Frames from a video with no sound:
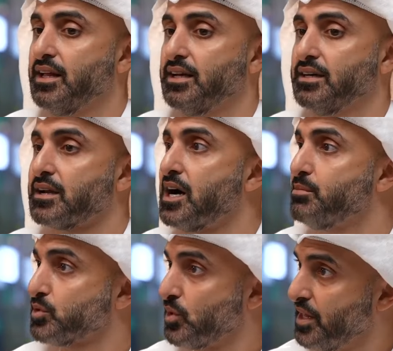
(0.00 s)
آه،
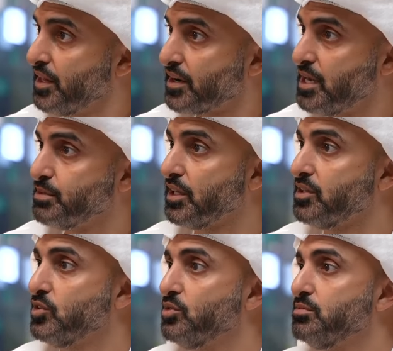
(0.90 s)
رابط وهذا الرابط صحيح.
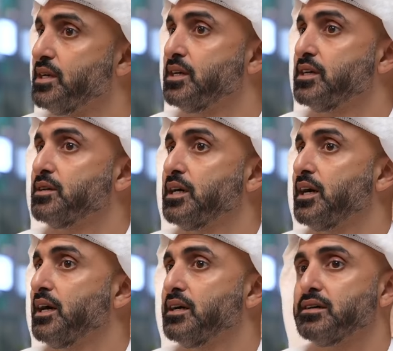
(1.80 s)
اليوم
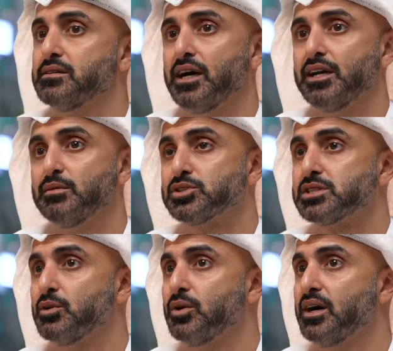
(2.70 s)
آه، على
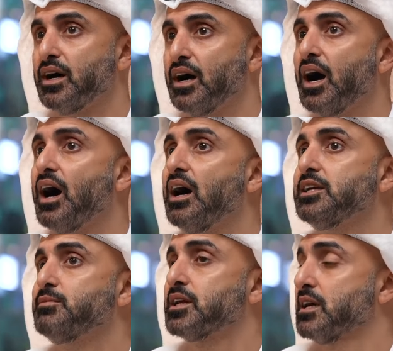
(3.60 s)
مستوى
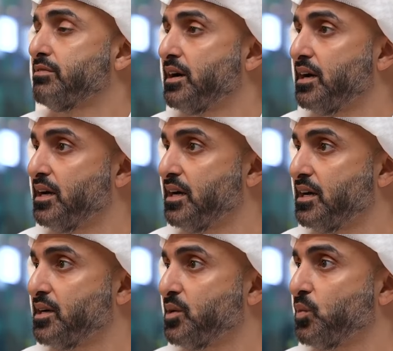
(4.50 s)
عالي من الكفاءه
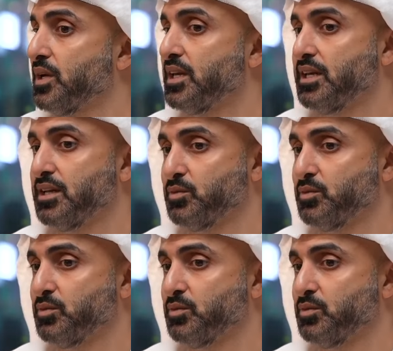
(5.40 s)
وال